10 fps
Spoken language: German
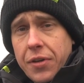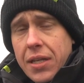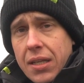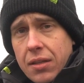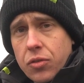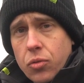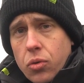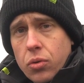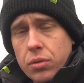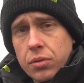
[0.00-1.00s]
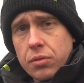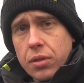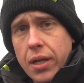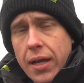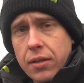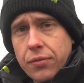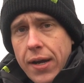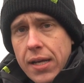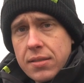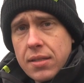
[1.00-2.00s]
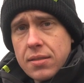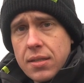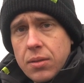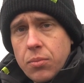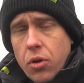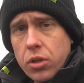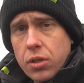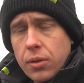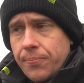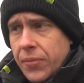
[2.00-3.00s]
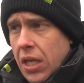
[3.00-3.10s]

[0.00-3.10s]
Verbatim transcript: wenn ich jetzt so ein kleines Fazit ziehen möchte,